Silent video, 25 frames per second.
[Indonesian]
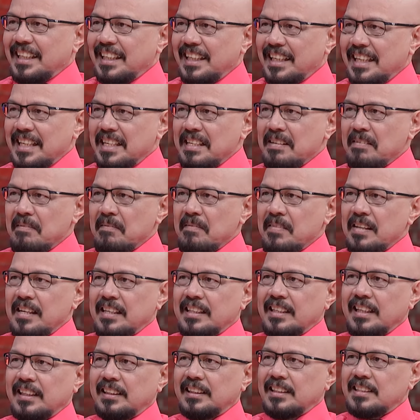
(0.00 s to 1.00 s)
ya
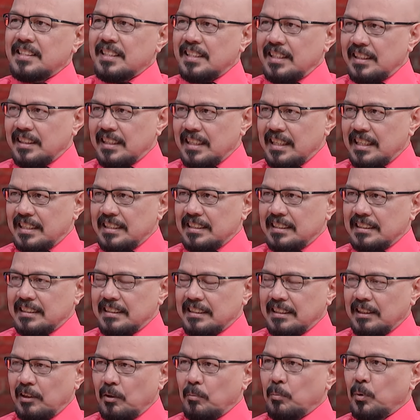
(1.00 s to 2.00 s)
nanti cerita
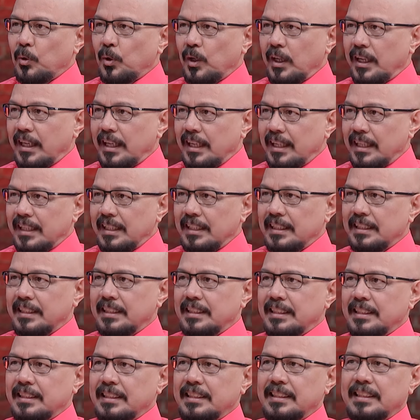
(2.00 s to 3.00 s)
kalau boleh
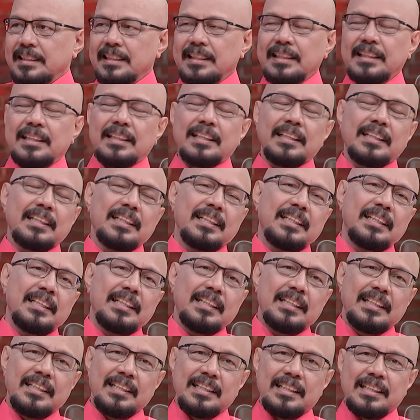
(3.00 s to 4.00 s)
boleh, boleh. gitu ya
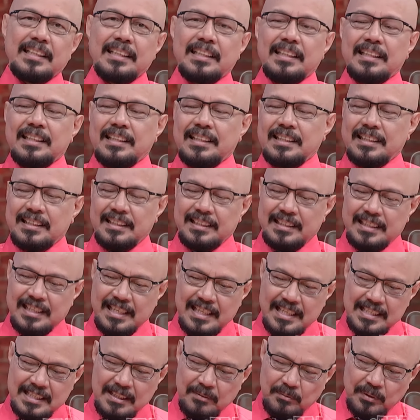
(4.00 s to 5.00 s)
ya
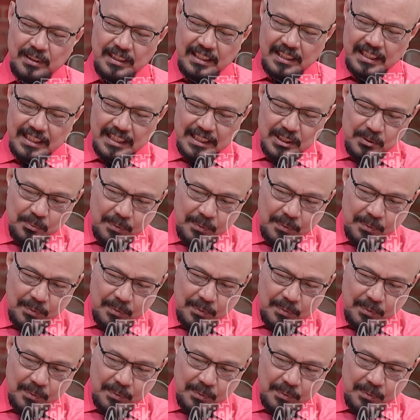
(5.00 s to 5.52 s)
sambil ngeliat